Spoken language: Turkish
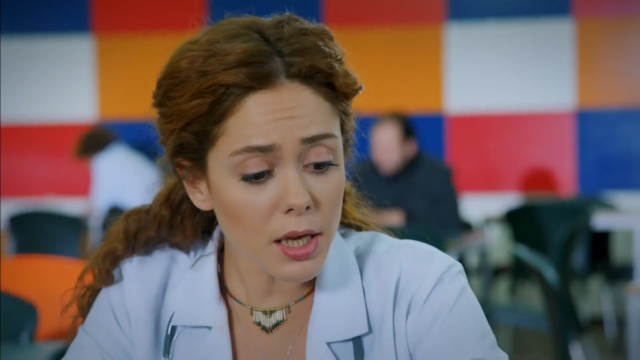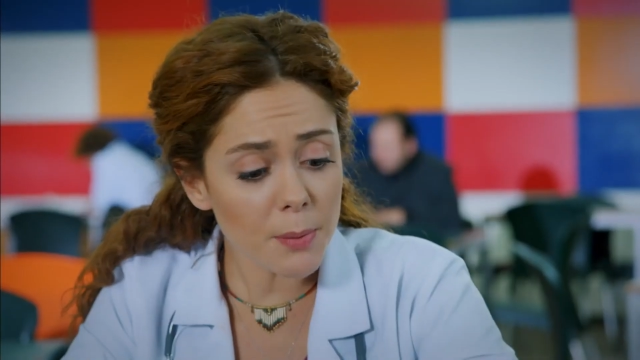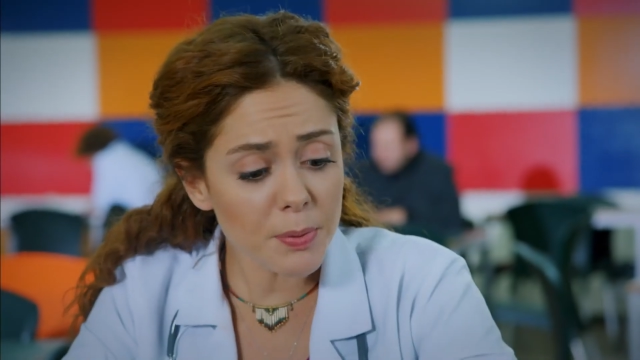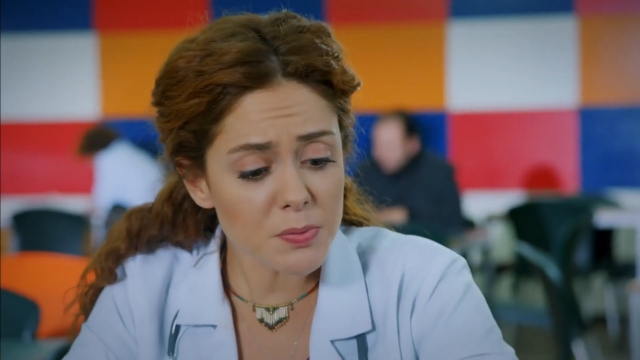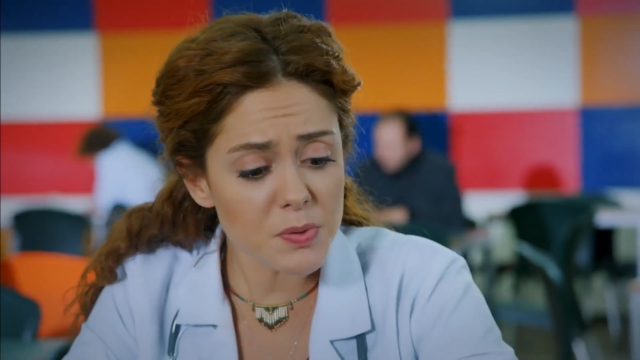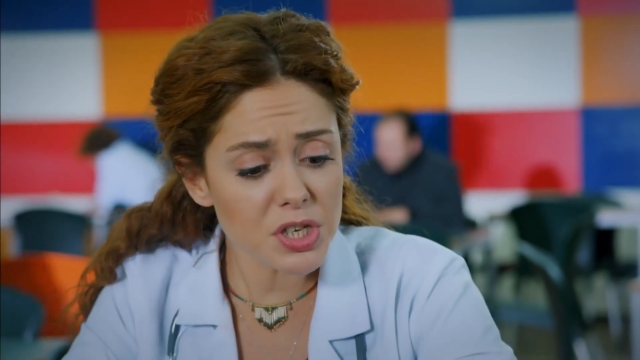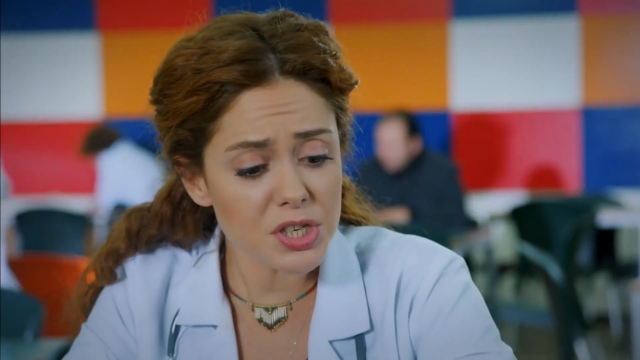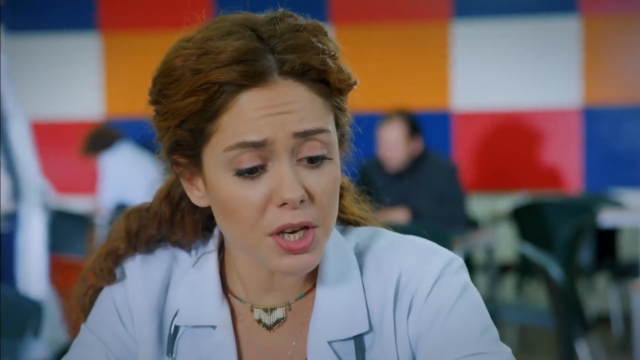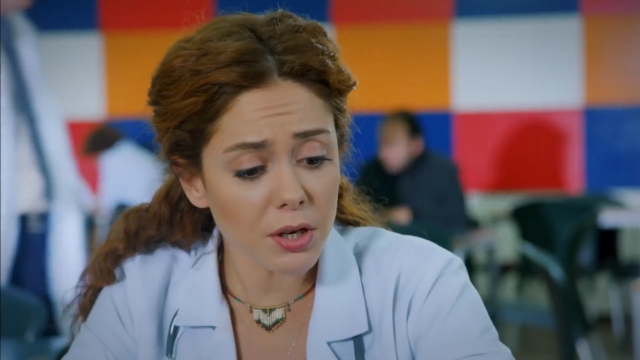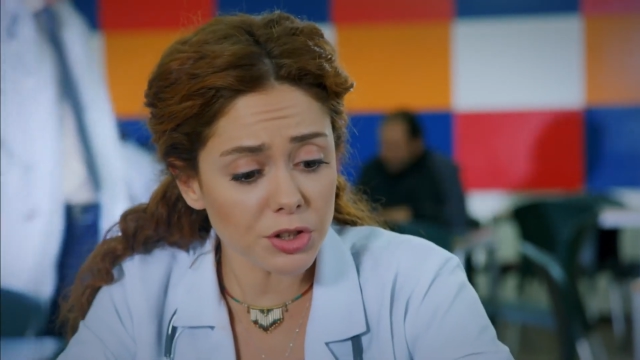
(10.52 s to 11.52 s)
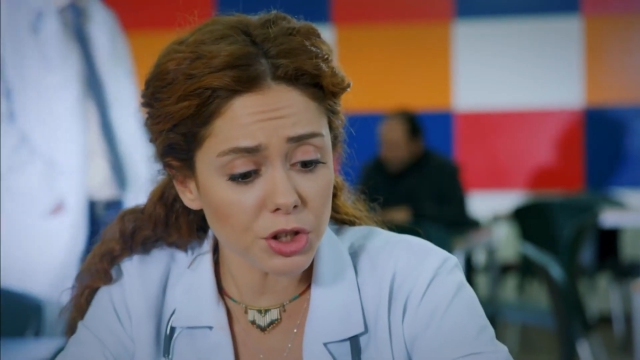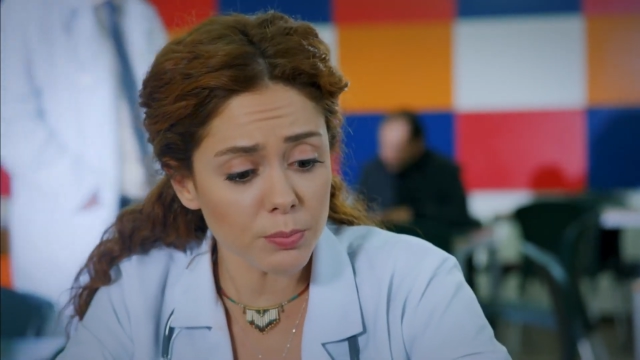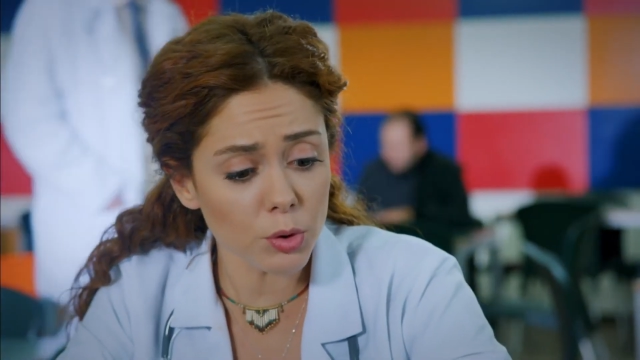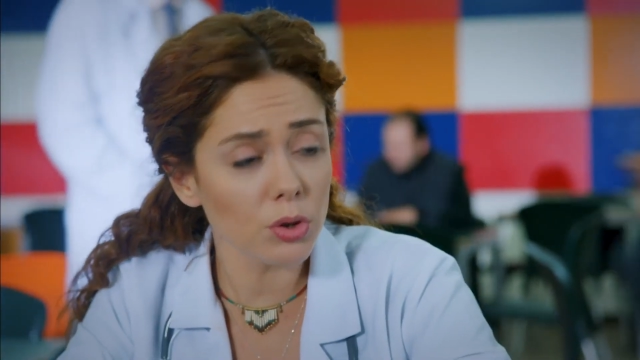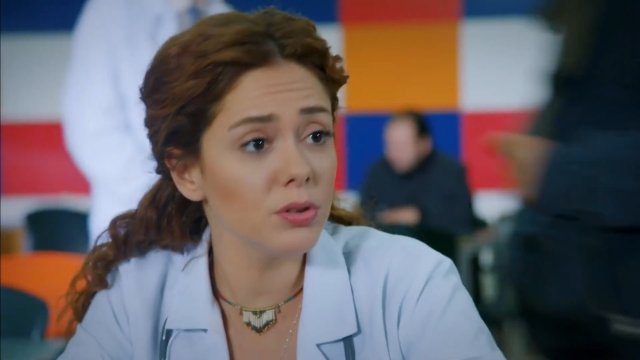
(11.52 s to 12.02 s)
e yapışmış işte,
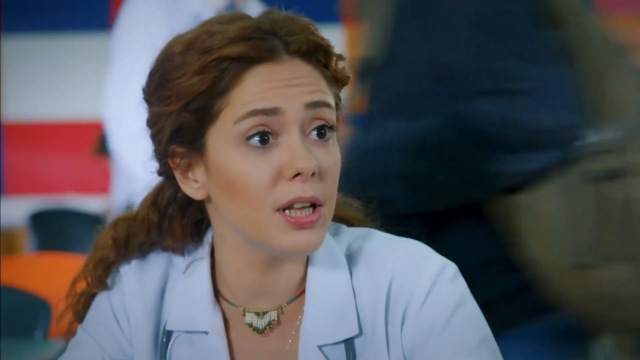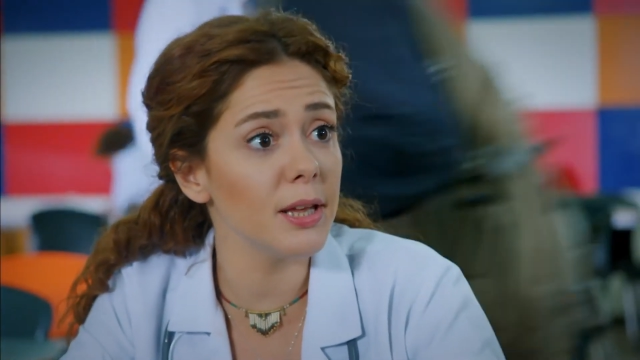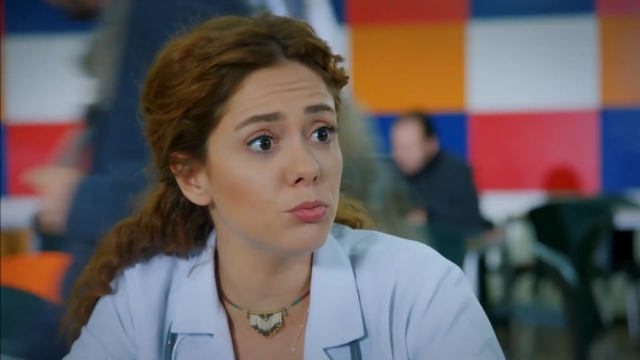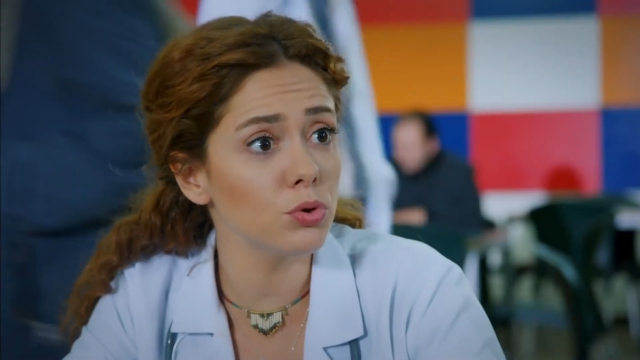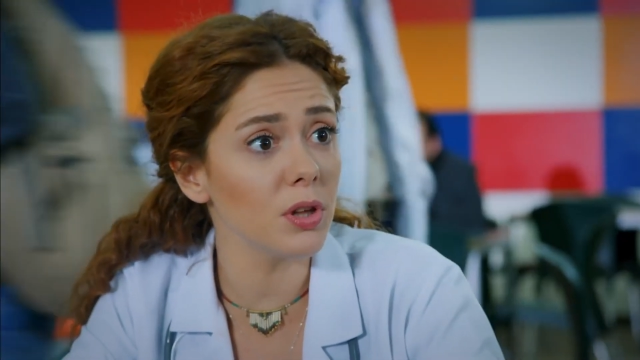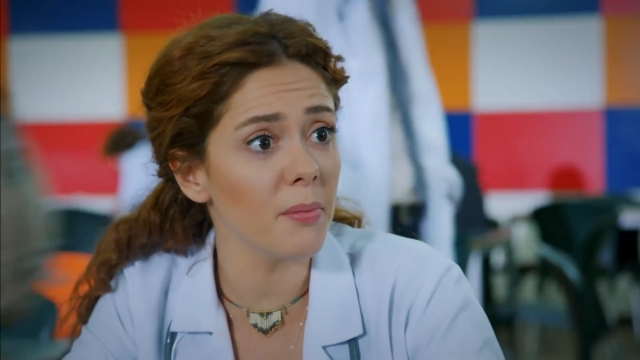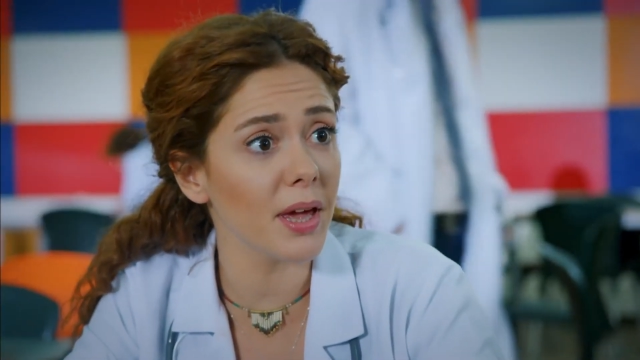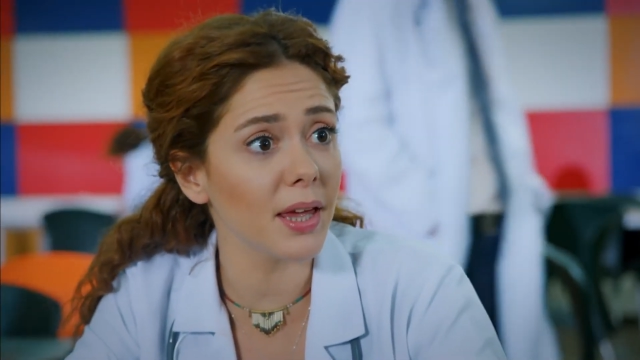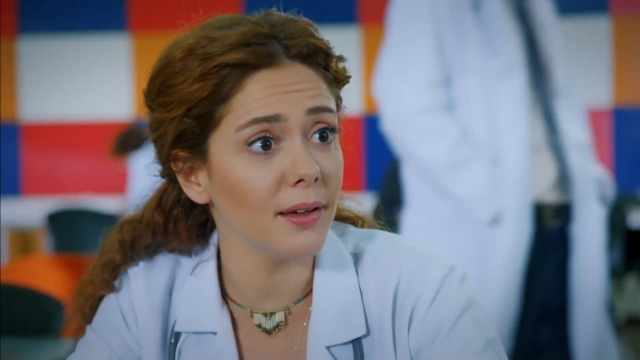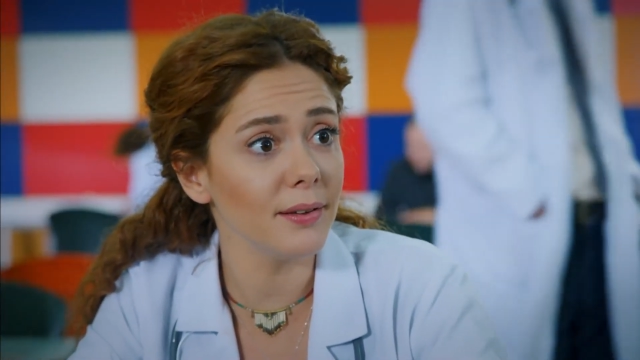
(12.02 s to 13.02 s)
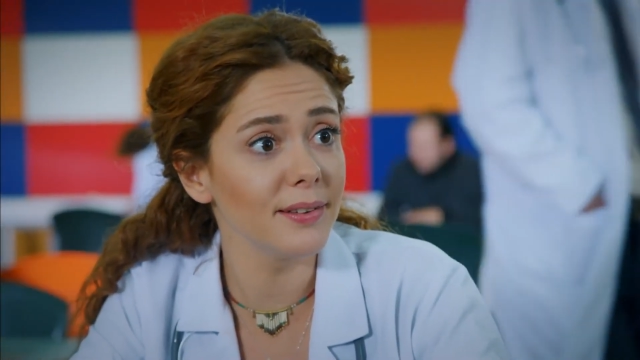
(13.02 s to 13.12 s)
açılmıyor. Dileğim tuttu demek ki.